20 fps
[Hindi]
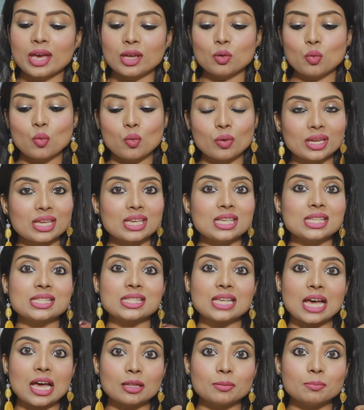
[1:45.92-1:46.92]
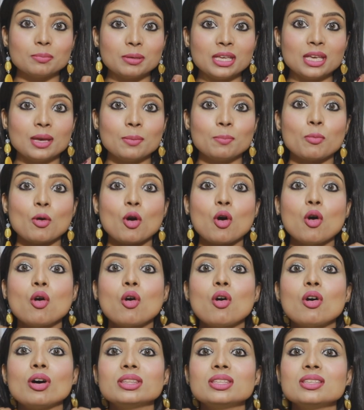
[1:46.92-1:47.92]
वेयर उनके साथ भी ये
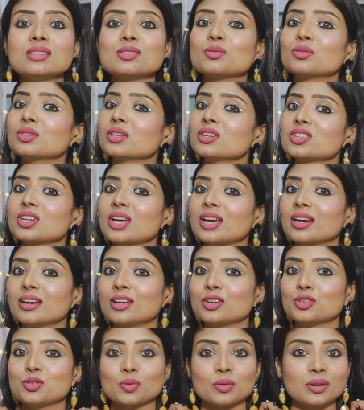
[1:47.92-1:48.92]
बहुत ही सुंदर जाएगा ये